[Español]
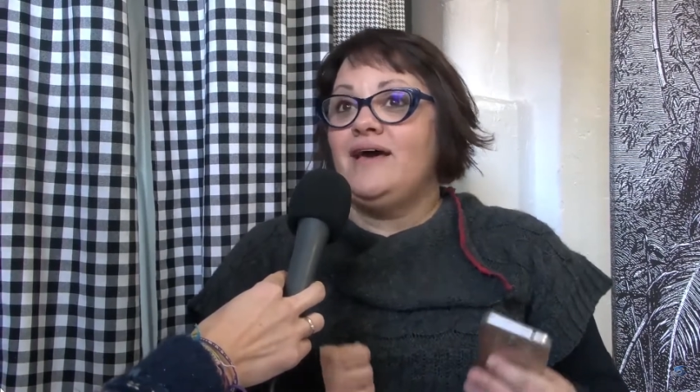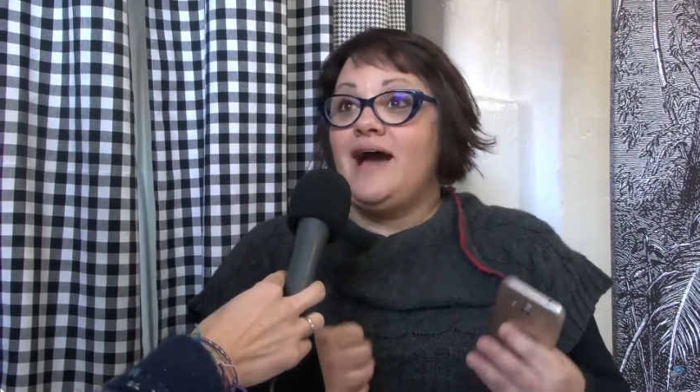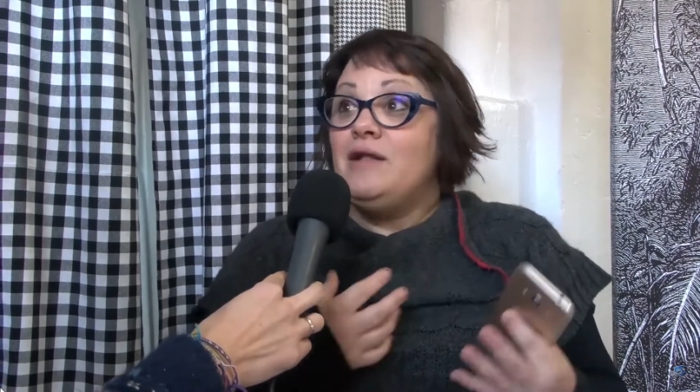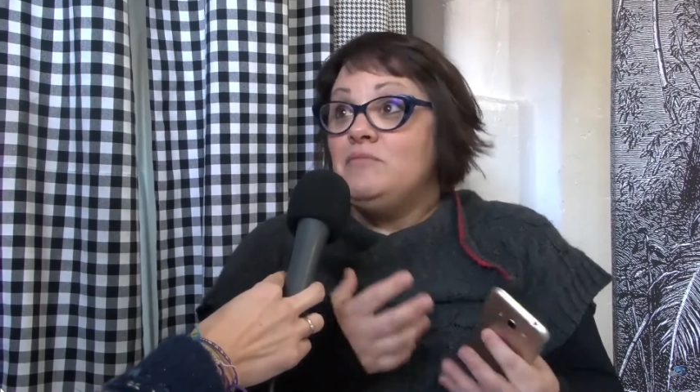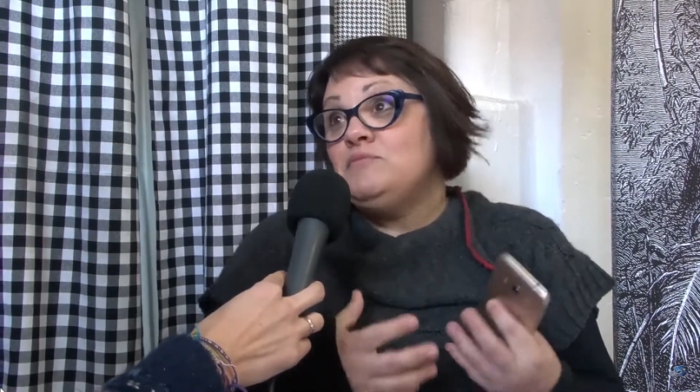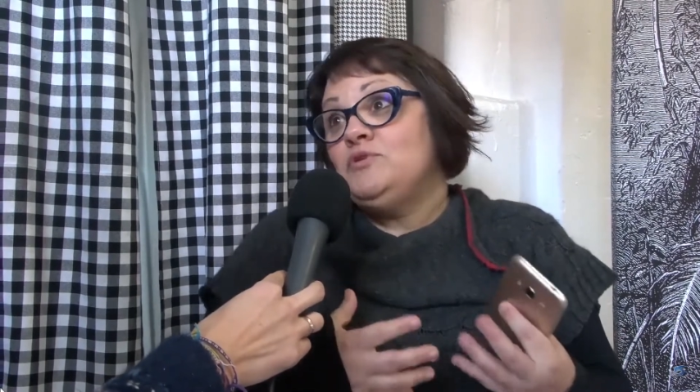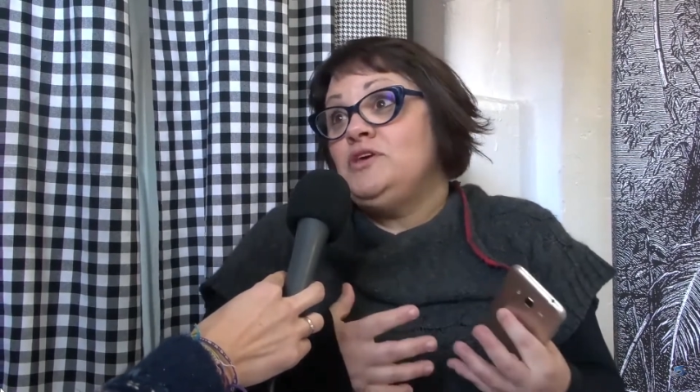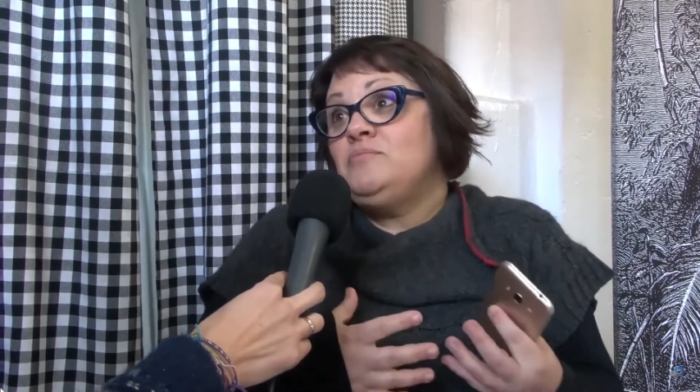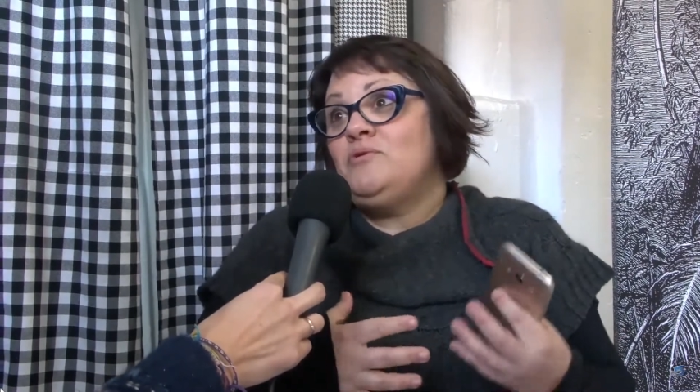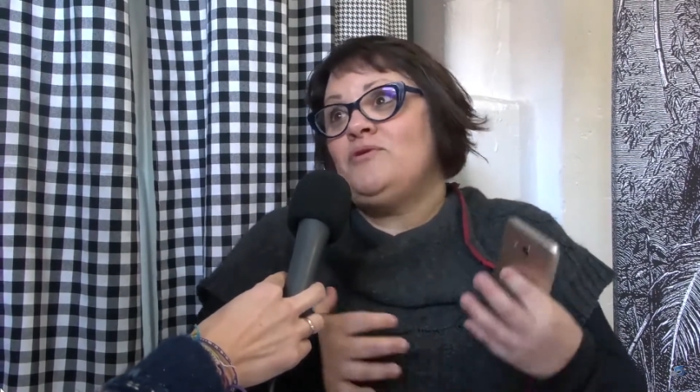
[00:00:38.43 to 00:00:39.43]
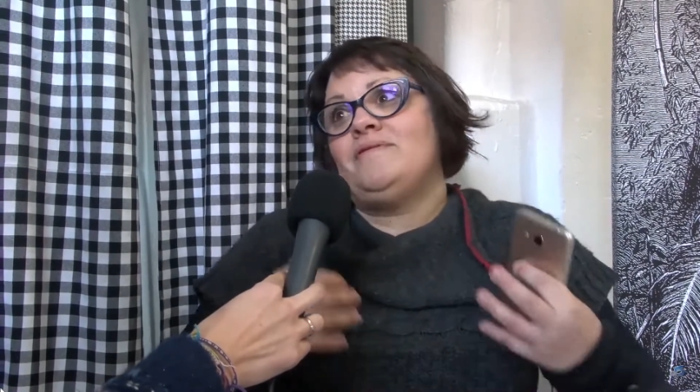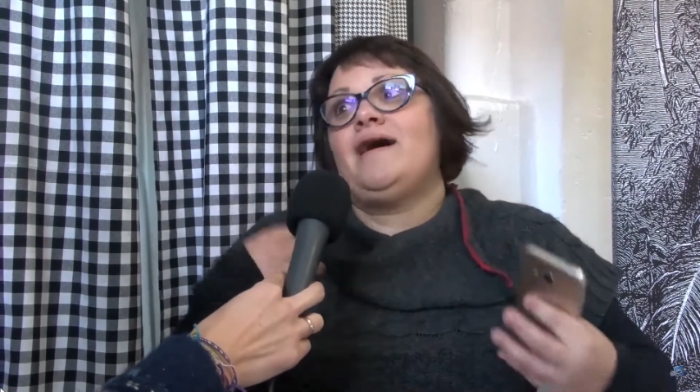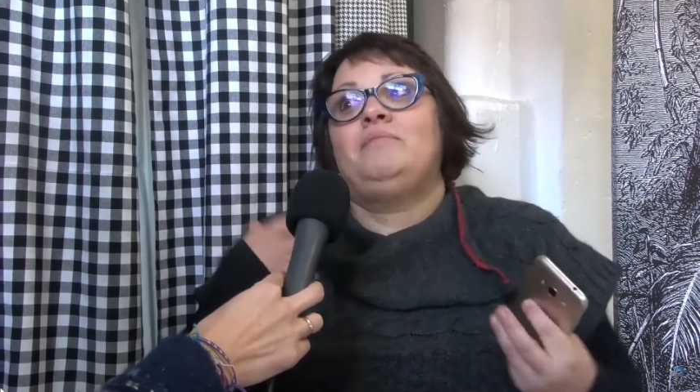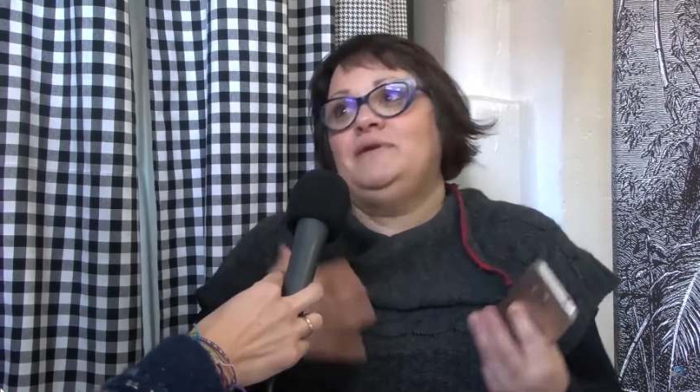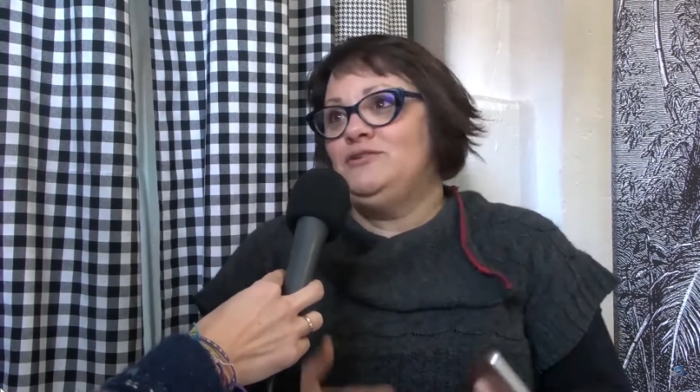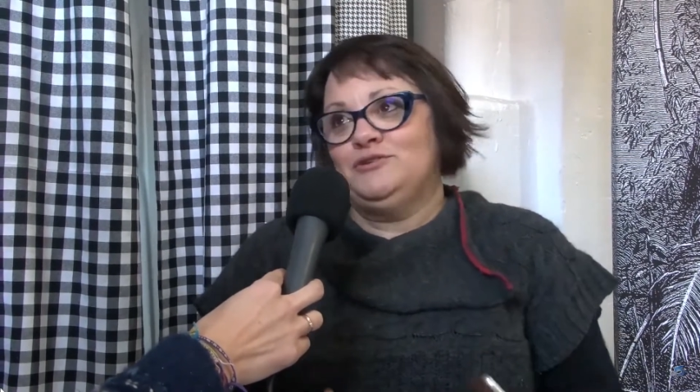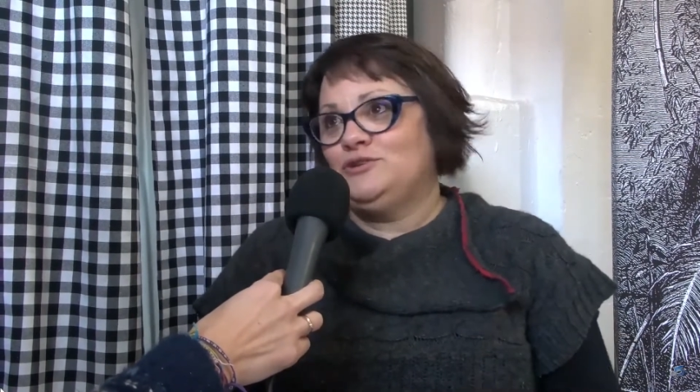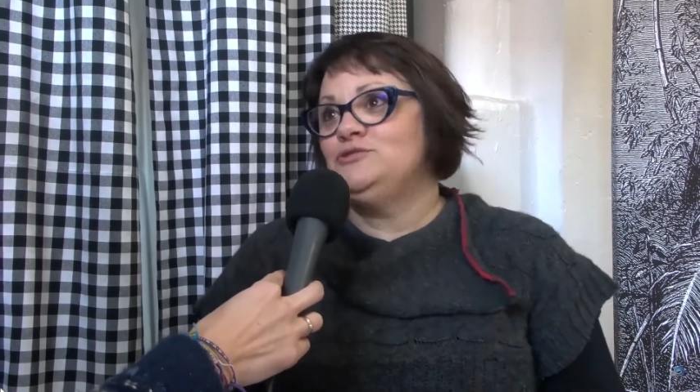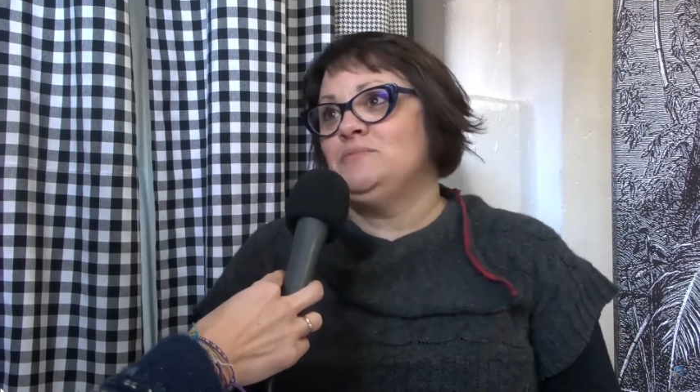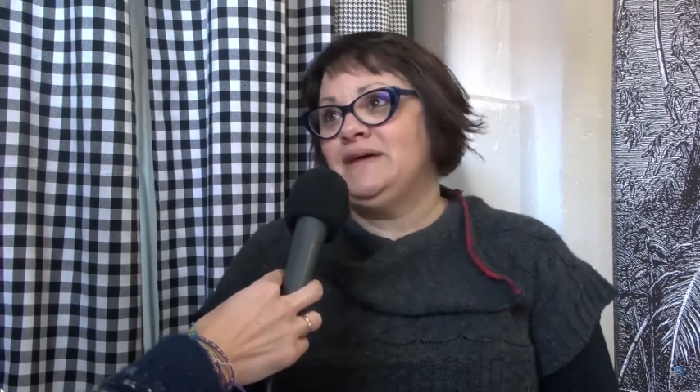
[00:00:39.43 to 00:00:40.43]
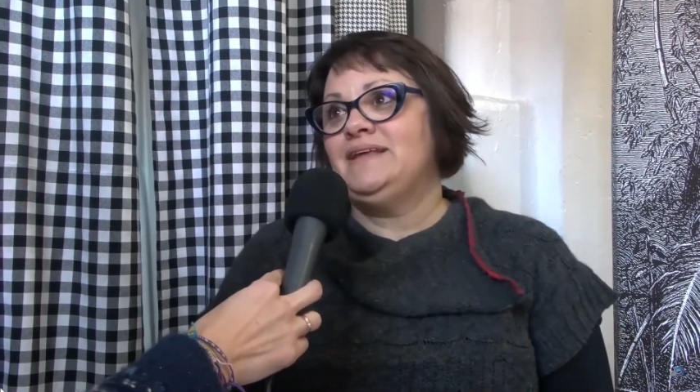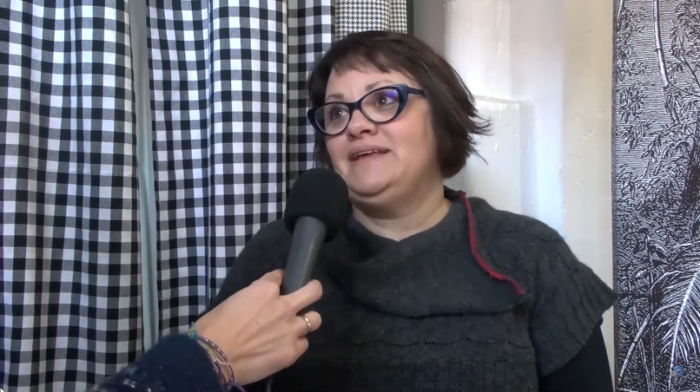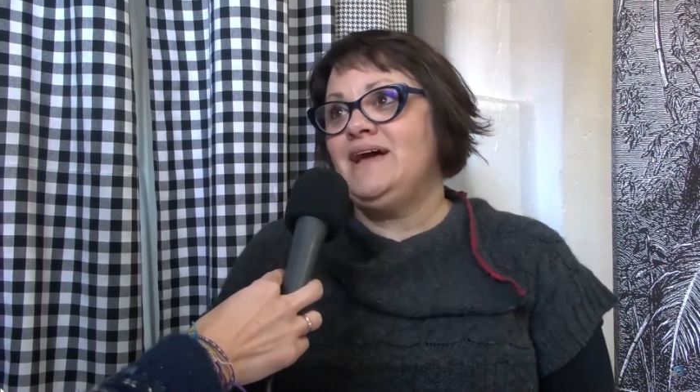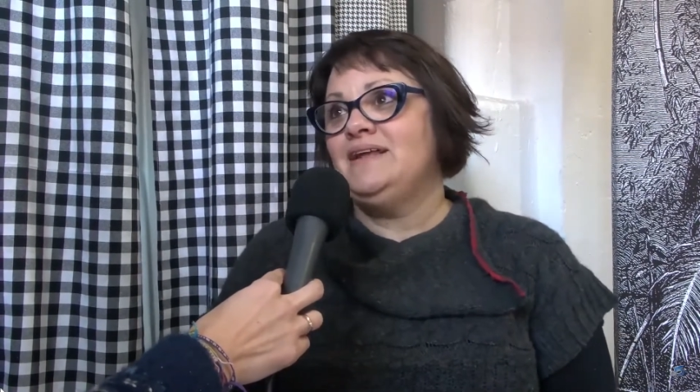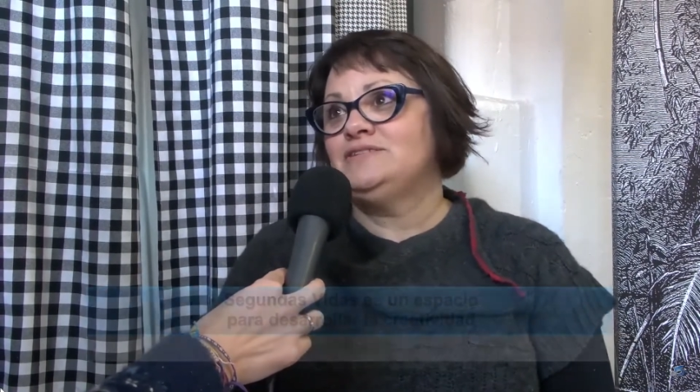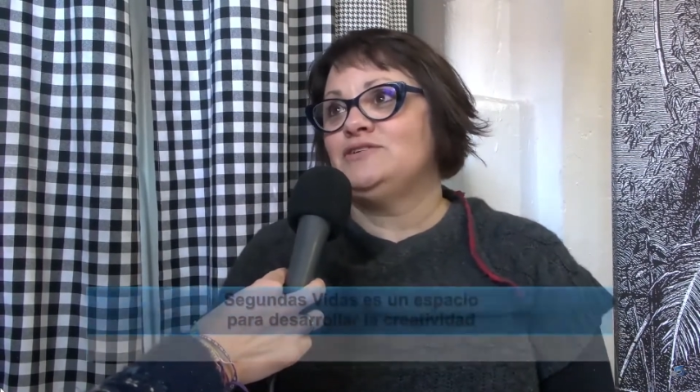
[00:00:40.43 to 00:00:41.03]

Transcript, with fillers: Al mismo tiempo aplico otros materiales